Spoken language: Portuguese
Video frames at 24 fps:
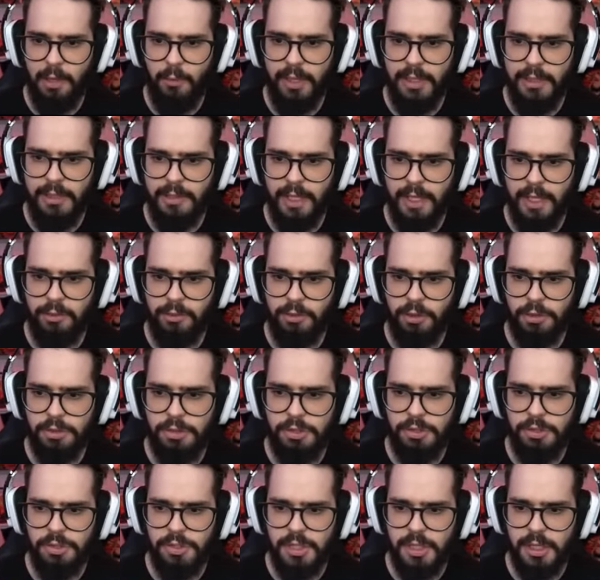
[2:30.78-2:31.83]
Tá, eu entrei em
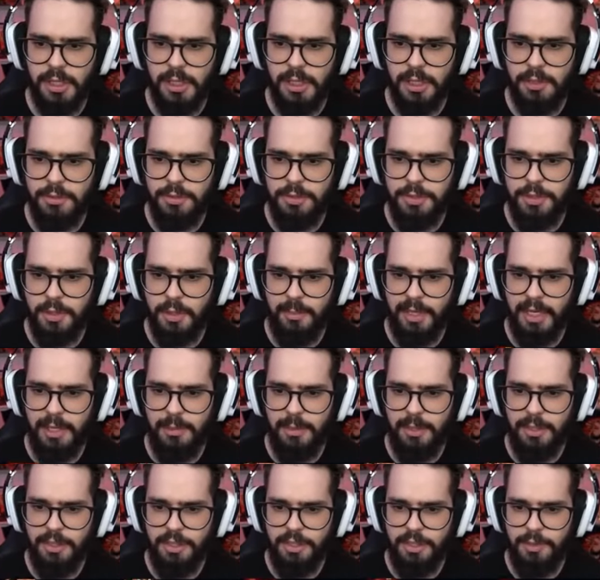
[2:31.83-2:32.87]
todos os canos.
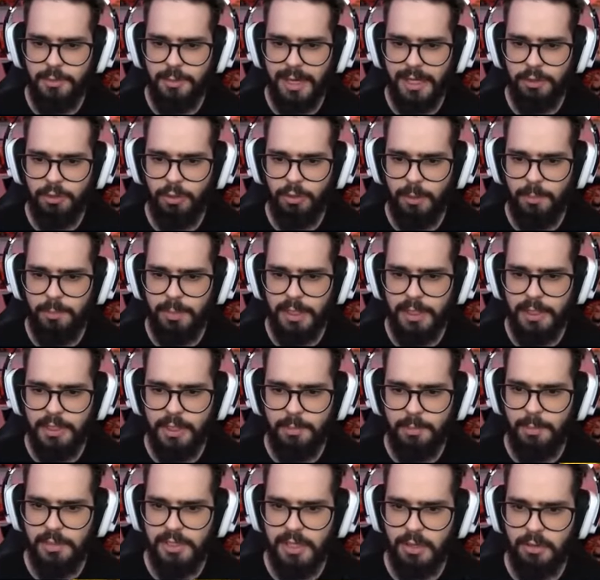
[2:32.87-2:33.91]
Primeiramente, a gente matou a
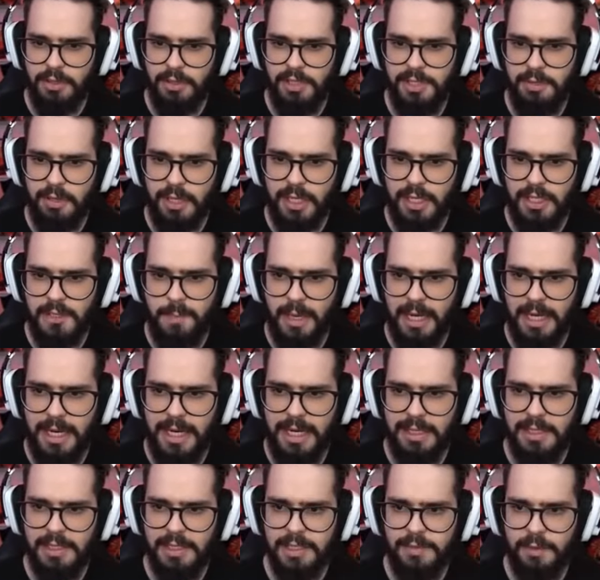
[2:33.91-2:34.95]
Peach. Depois aconteceu aquelas
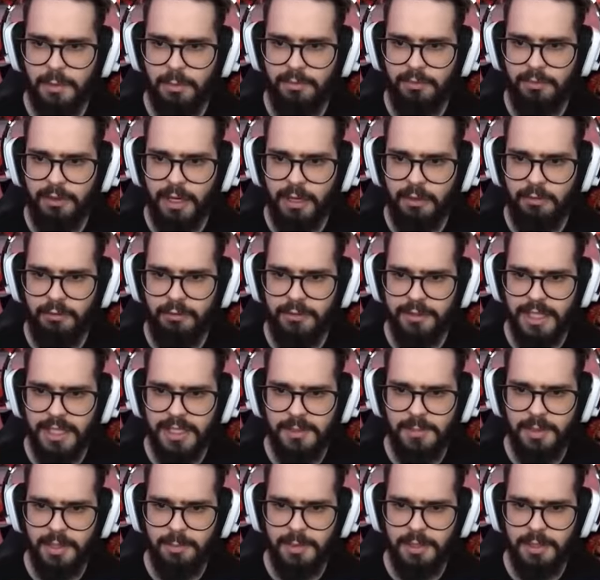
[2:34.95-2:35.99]
paradas. Vamos falar com o
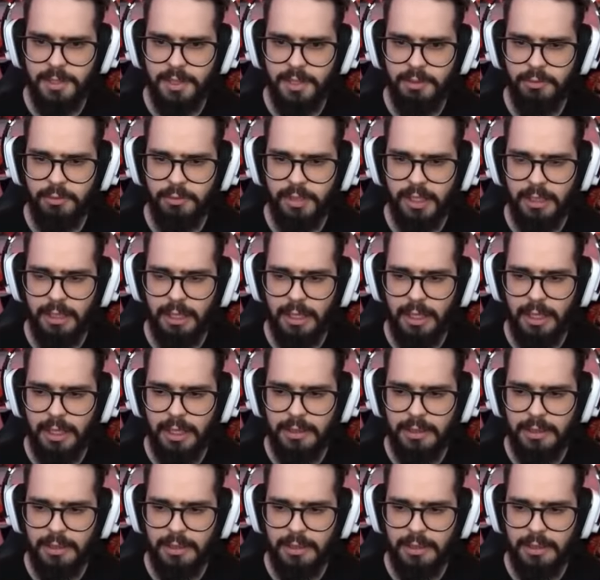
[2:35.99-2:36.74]
fantasma da Peach aqui. Não tem